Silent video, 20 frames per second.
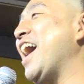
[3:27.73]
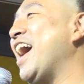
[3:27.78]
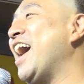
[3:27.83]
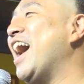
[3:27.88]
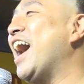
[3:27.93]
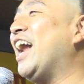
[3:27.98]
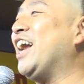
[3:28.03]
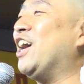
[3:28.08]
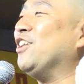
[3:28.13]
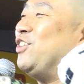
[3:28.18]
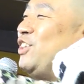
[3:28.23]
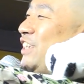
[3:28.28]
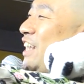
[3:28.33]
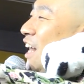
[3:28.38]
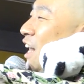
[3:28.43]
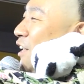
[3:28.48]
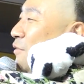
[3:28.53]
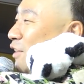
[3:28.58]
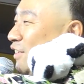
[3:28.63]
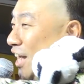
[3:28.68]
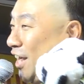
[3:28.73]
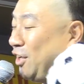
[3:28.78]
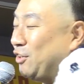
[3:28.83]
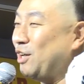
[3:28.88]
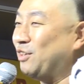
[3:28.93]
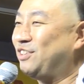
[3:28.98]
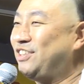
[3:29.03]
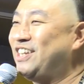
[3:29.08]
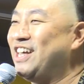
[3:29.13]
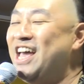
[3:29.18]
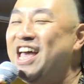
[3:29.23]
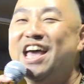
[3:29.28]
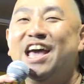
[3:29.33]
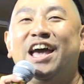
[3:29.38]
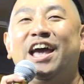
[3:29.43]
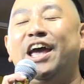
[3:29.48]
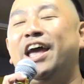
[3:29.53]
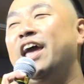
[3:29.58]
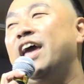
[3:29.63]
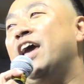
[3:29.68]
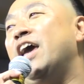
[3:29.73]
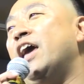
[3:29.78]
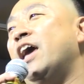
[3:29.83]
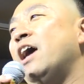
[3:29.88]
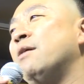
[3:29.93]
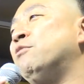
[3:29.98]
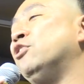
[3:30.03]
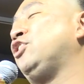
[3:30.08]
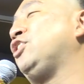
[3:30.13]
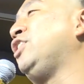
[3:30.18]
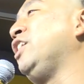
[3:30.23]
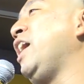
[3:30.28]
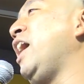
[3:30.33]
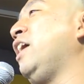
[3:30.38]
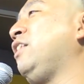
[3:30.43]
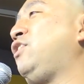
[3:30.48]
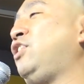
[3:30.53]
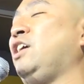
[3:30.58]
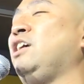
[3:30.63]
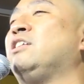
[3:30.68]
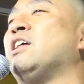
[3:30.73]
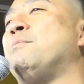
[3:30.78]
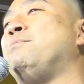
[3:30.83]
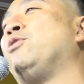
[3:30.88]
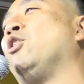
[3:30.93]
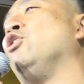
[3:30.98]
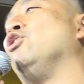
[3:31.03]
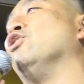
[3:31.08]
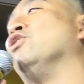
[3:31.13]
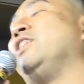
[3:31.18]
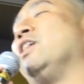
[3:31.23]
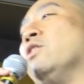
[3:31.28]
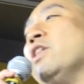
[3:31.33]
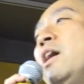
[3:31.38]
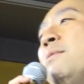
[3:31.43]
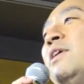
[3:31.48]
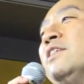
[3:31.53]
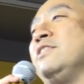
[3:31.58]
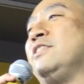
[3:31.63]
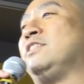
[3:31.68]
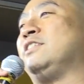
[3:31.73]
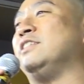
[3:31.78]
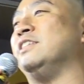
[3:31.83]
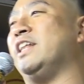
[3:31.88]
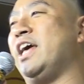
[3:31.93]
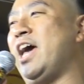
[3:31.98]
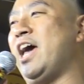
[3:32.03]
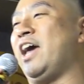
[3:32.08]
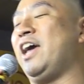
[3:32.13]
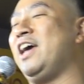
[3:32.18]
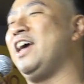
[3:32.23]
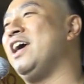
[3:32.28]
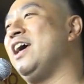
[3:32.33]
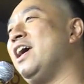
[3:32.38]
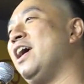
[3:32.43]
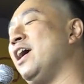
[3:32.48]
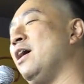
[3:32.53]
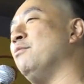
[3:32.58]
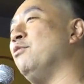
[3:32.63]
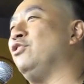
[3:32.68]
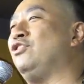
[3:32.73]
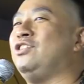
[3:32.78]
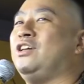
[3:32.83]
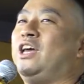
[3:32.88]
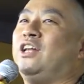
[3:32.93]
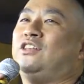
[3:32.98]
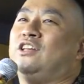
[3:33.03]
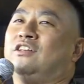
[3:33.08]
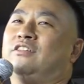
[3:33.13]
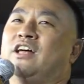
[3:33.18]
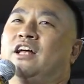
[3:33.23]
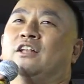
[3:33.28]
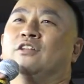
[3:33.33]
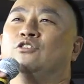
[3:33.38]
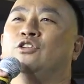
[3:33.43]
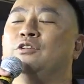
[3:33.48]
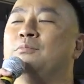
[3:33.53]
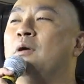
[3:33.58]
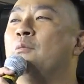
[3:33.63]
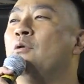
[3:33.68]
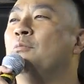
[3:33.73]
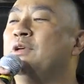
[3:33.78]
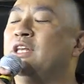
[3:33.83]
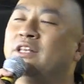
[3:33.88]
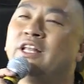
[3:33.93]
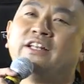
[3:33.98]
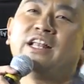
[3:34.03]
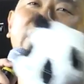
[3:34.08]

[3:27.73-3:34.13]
がとうございます。いただきます。ありがとうございます、えー、エムシャット さんプロデュースでございますね。エムシャット さんといえばもうみんな